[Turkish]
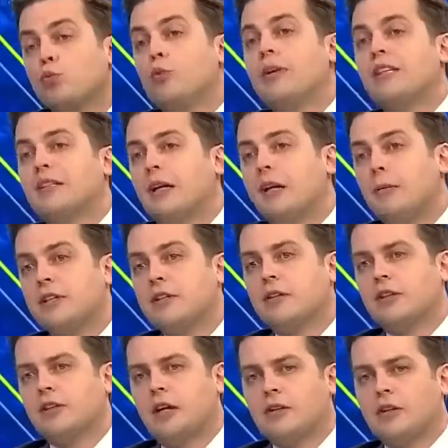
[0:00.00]
mu mesela
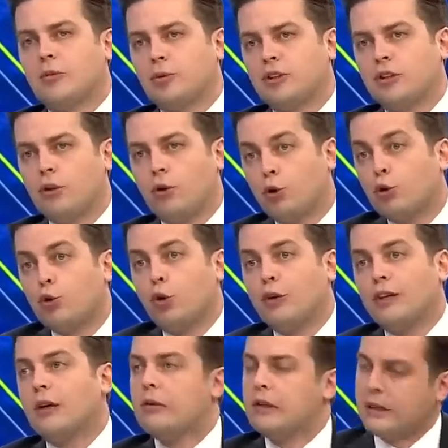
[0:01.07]
Beşiktaş altyapısında orada
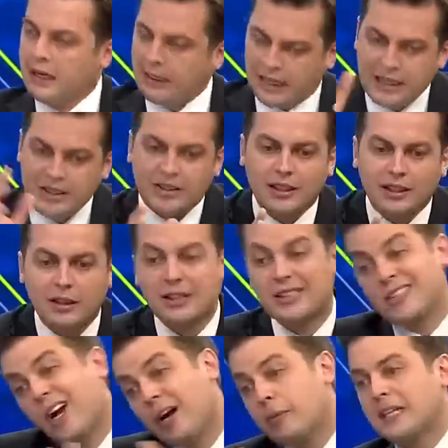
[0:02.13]
oynayabilir? Yani en sakalayı
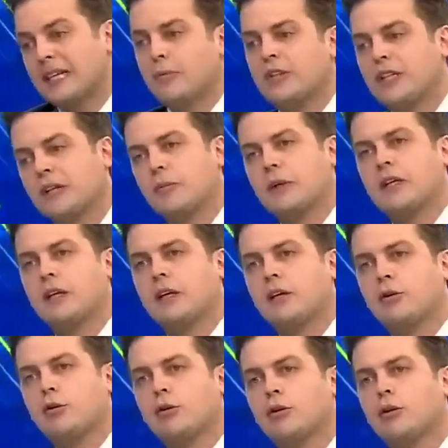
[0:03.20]
sağ beke mi çekmek
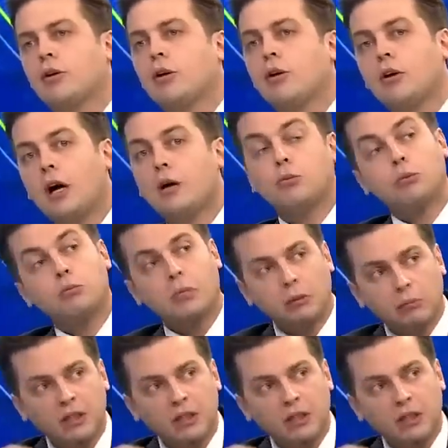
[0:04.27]
gerekiyor? Şimdi, yani bu, ben,